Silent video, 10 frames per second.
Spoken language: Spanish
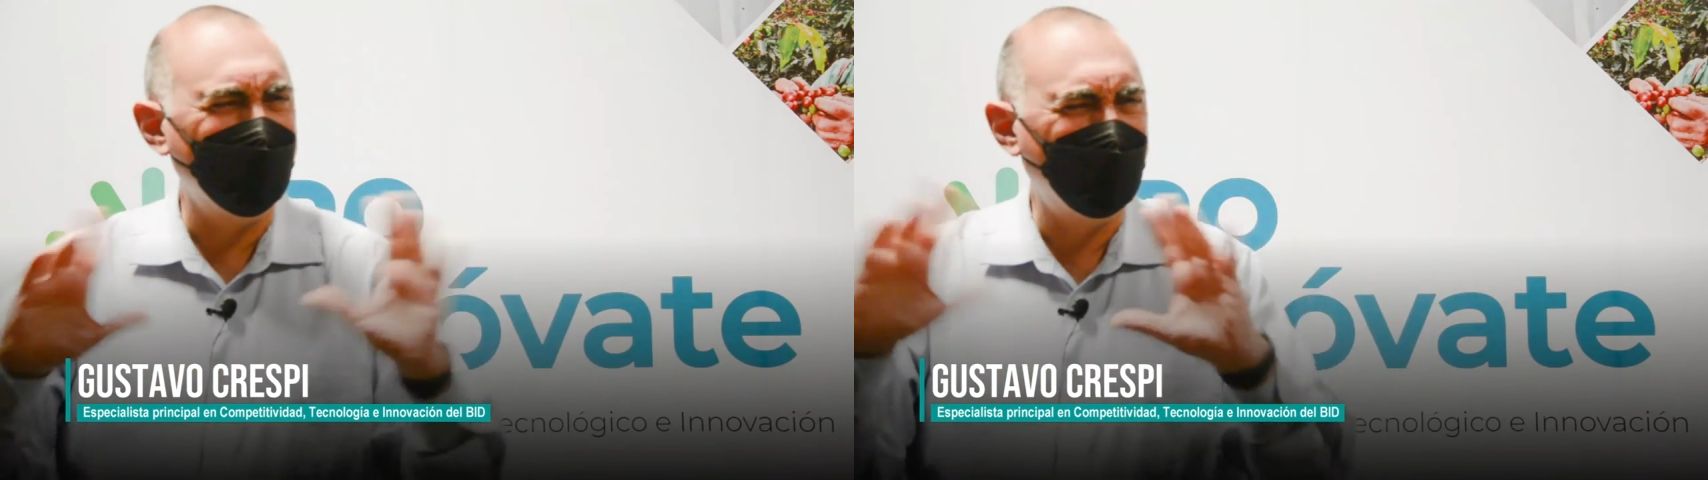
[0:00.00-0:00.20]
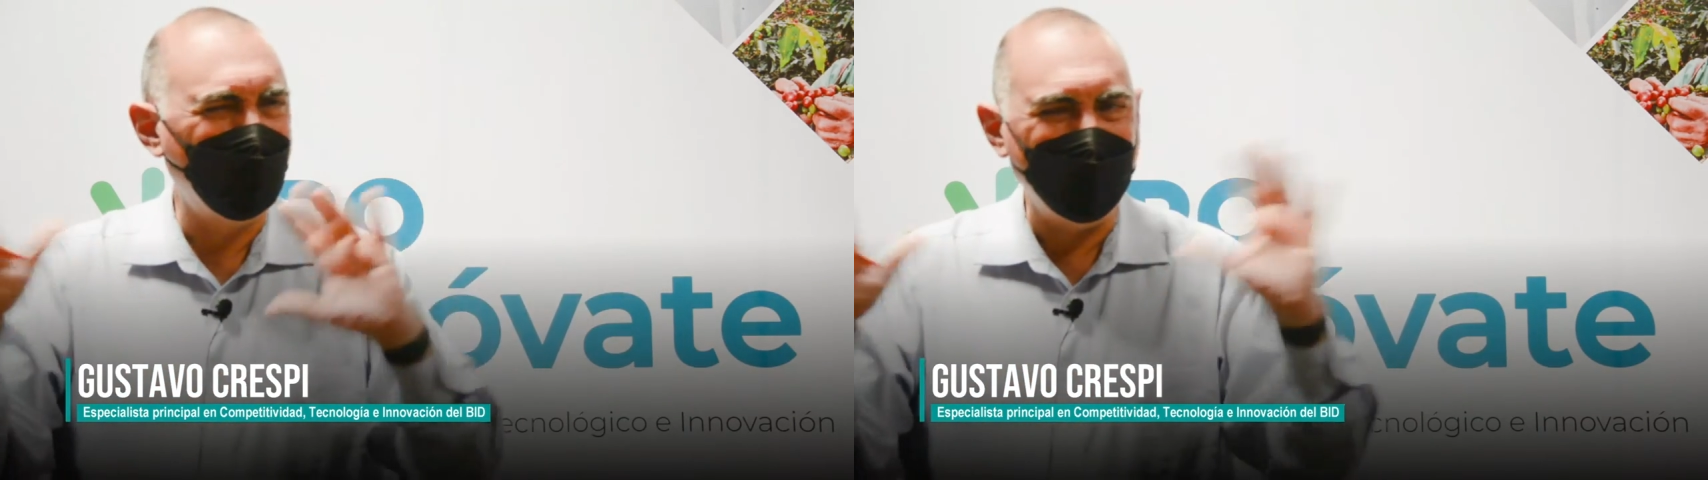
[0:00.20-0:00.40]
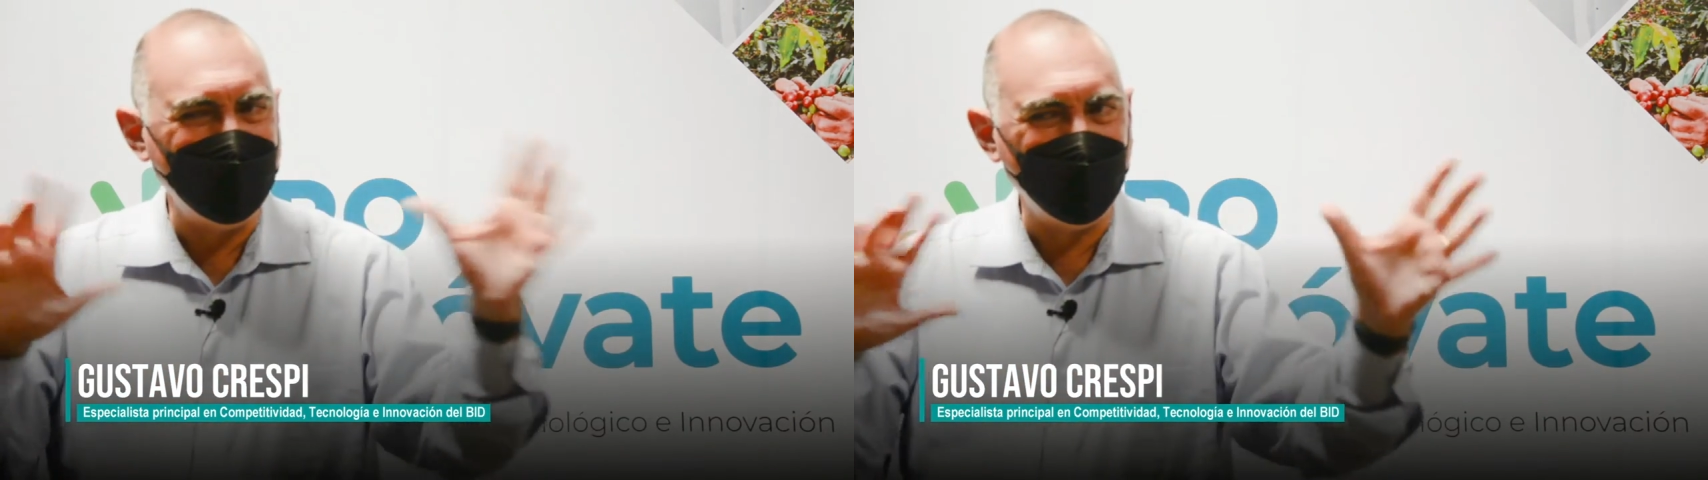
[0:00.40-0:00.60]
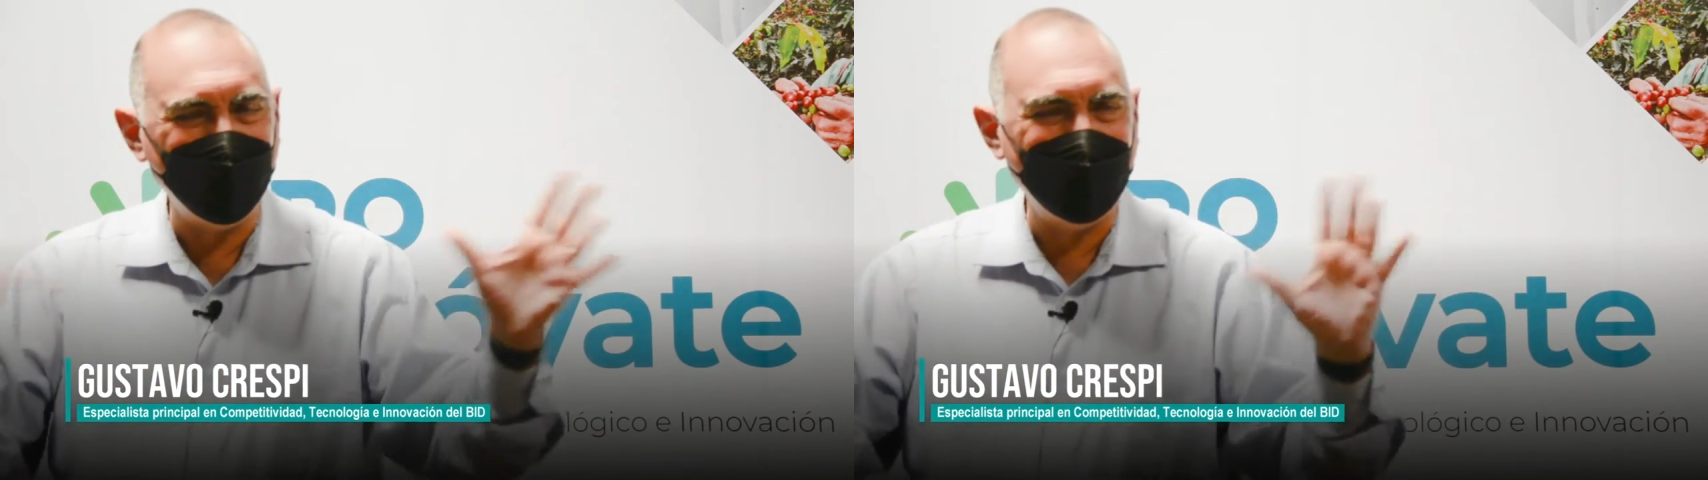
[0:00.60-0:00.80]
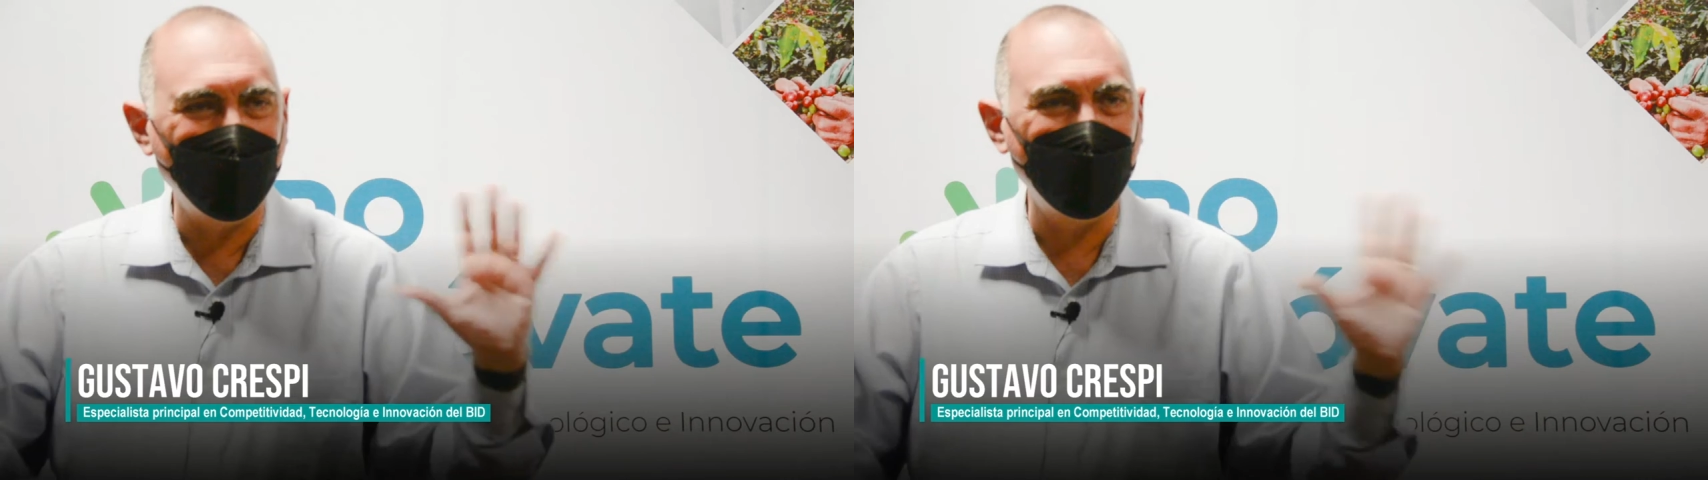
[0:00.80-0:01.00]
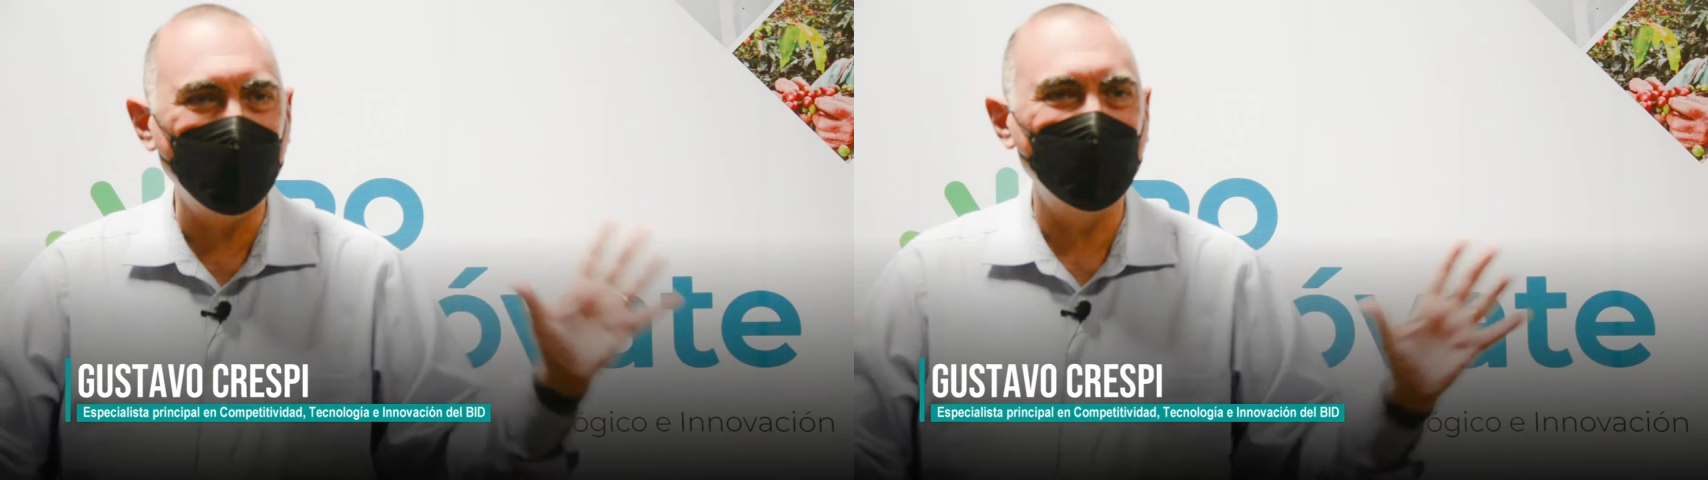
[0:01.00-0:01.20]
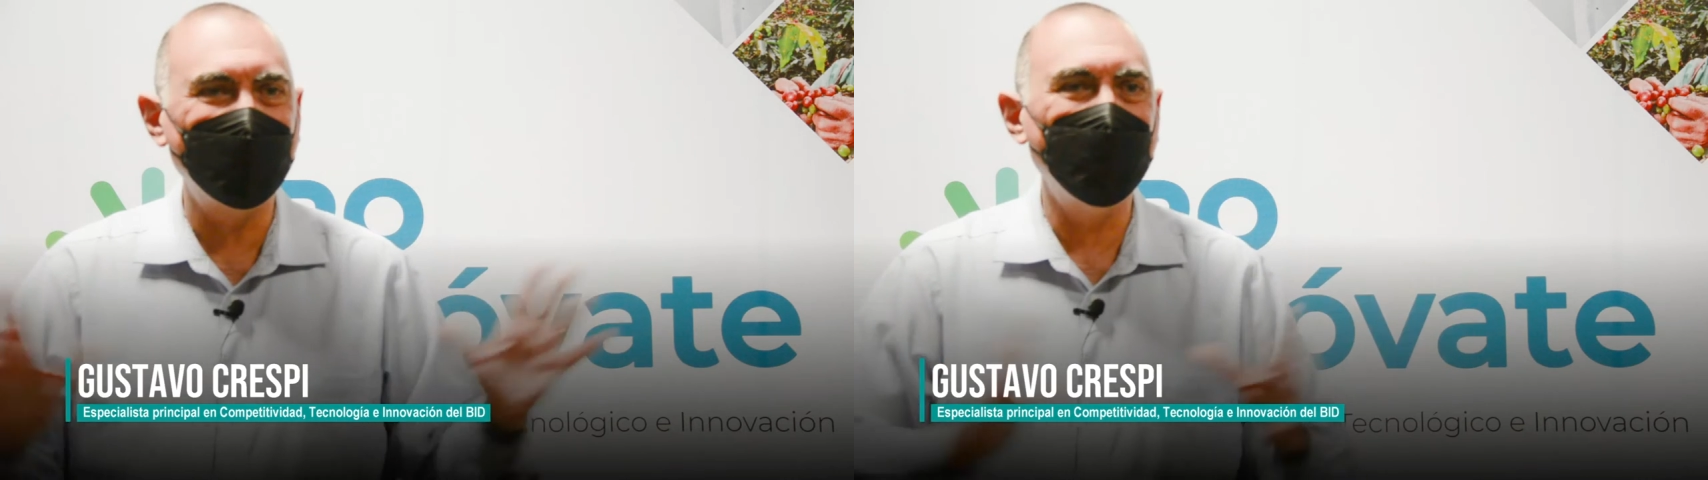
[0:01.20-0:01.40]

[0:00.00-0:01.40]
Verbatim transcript: yo pude identificar hoy como tres